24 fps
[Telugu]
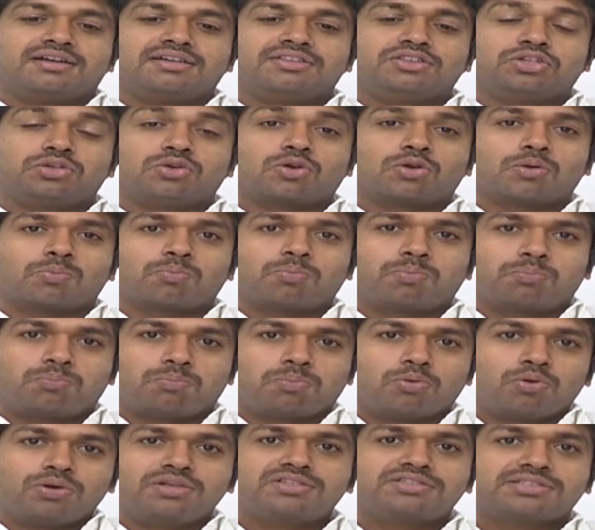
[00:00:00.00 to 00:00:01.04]
ఇందులో ఒక
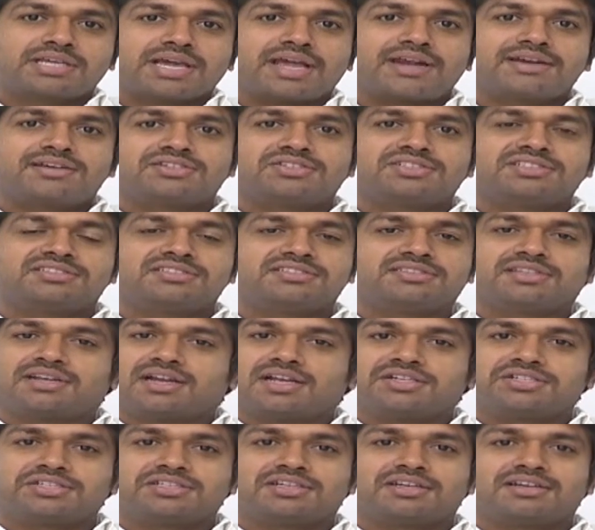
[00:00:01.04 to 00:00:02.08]
పోలీస్ క్యారెక్టర్ చేసింది
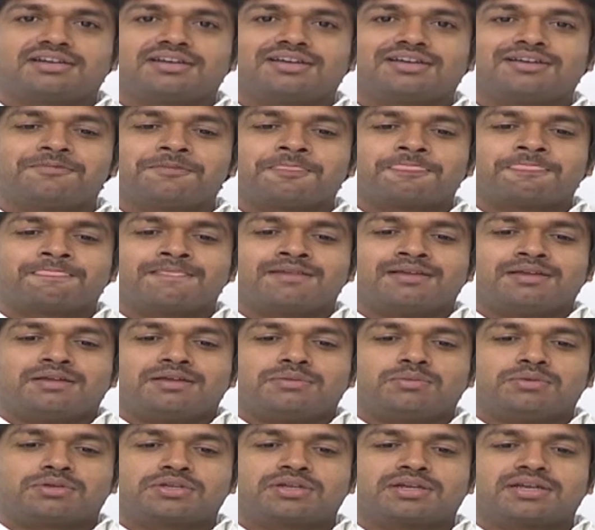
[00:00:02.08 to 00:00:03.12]
రాశి కన్నా
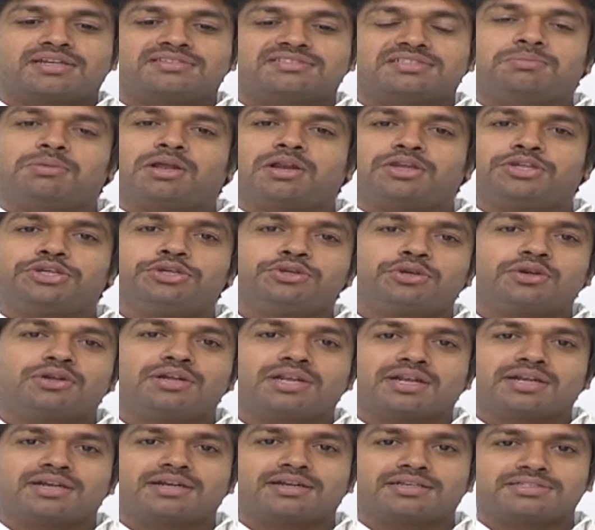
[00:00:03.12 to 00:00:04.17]
ముఖ్యంగా ఈ సినిమాలో
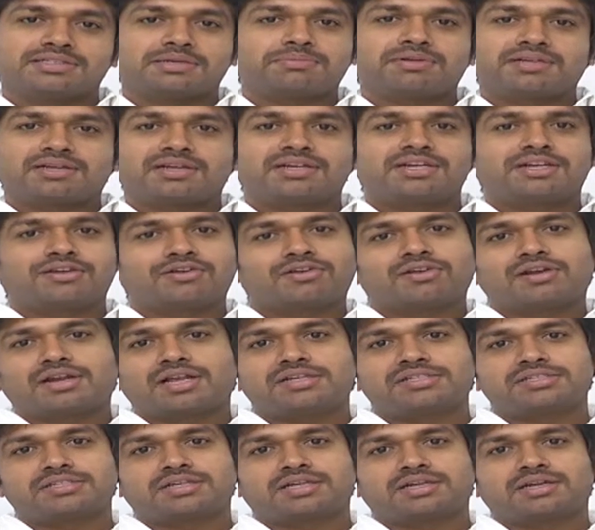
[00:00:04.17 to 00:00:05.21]
హీరోయిన్ అని చెప్పడం కంటే కూడా
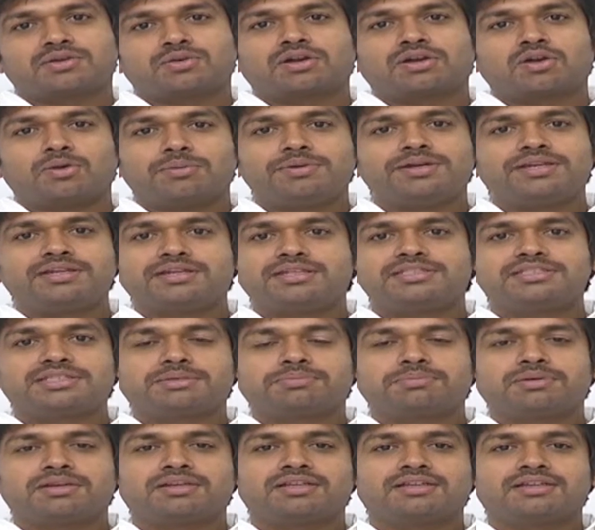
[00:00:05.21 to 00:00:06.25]
రాశి ఒక కామెడియన్ అని
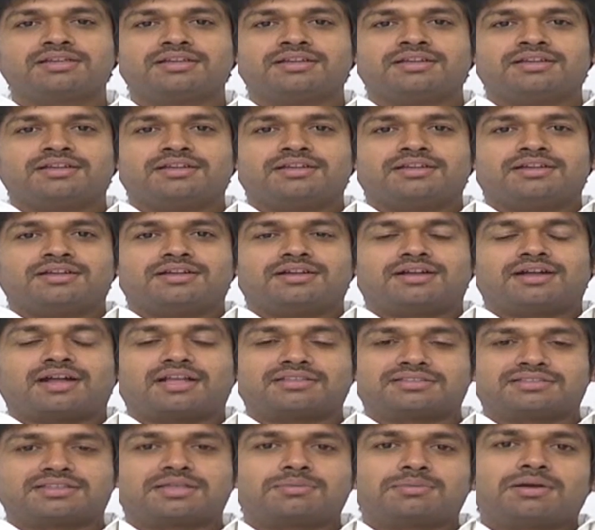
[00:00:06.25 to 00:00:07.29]
చెప్పాలి
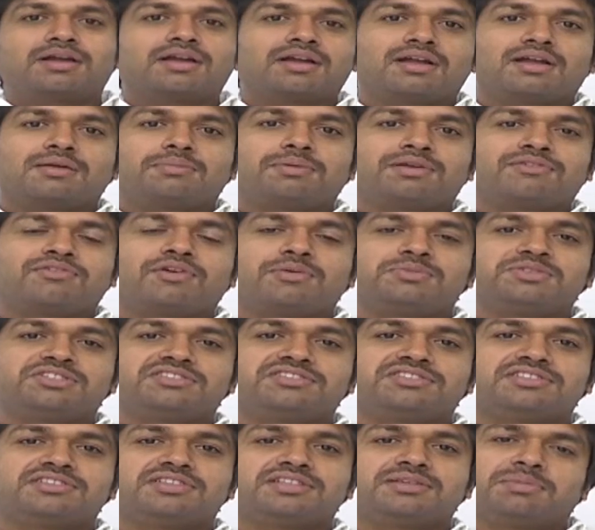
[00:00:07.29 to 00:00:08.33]
అంత బాగా పెర్ఫామ్
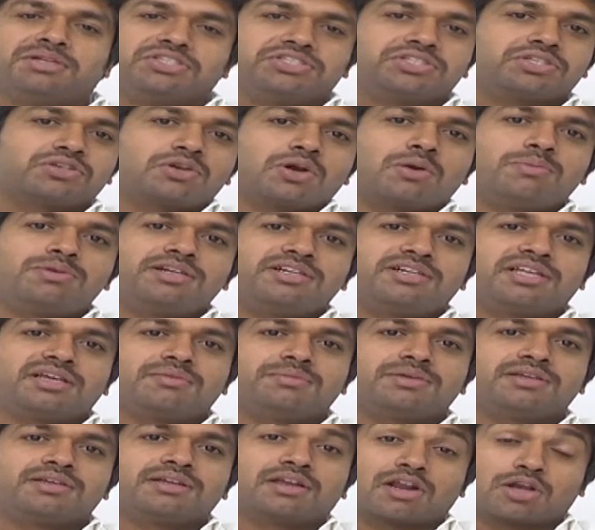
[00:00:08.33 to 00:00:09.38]
చేసింది మంచి కామెడీ
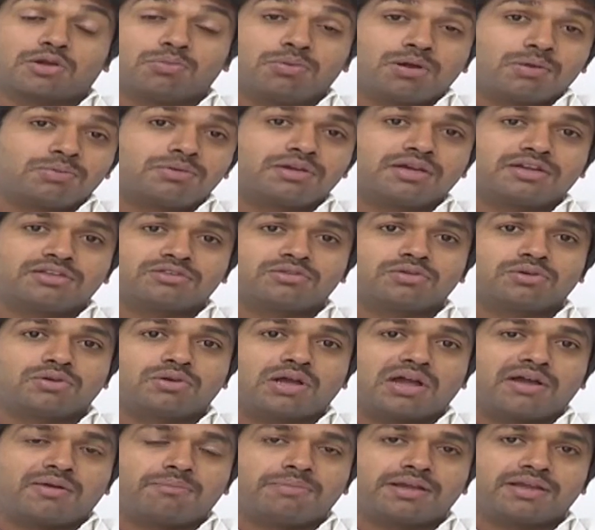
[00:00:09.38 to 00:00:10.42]
టైమింగ్ రఘుబాబు గారితో
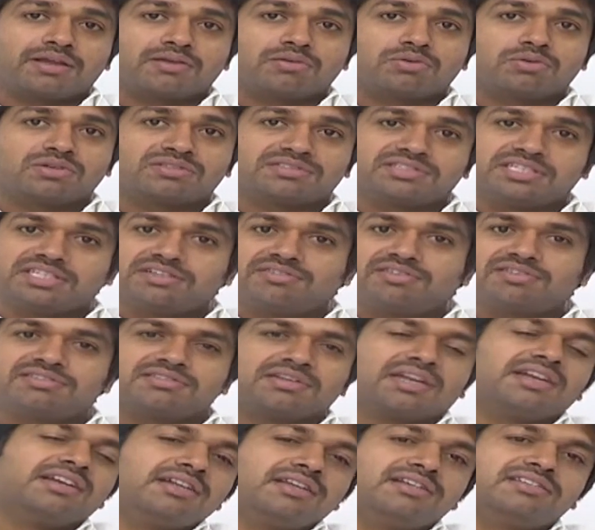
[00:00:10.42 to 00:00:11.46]
ఆ అమ్మాయికి ఉన్న
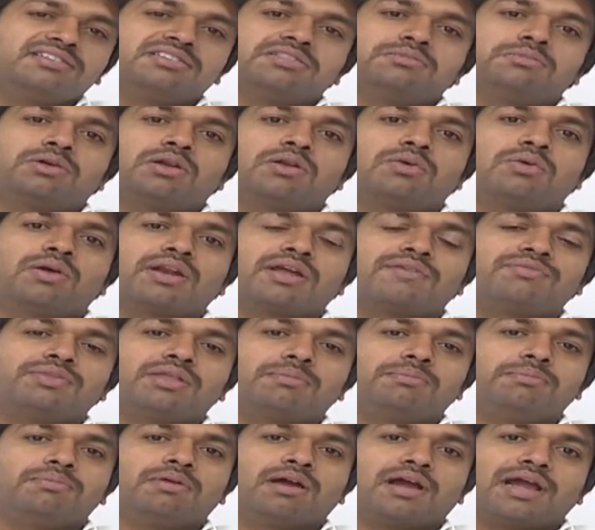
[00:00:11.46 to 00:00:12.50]
సీక్వెన్స్లు అన్ని ఈ సినిమాలో వన్ ఆఫ్
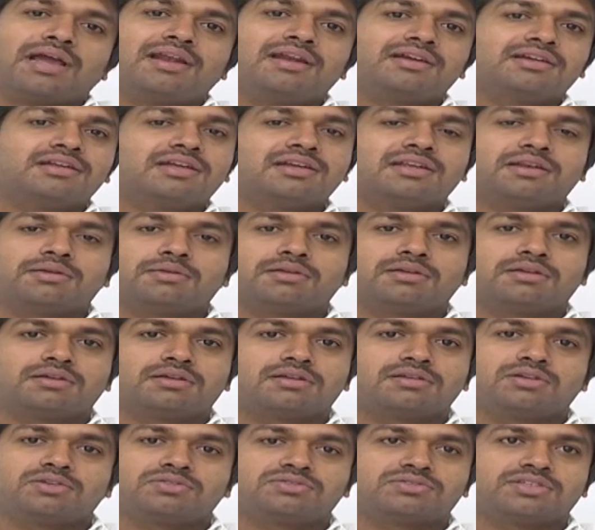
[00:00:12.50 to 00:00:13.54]
ద హైలైట్గా నిల
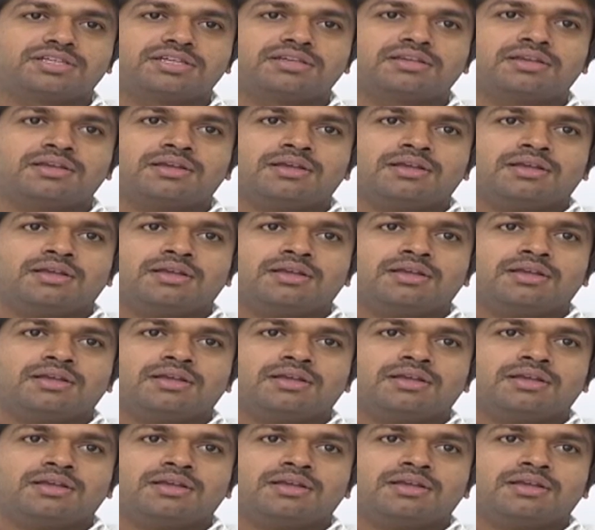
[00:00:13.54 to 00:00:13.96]
నిలుస్తాయి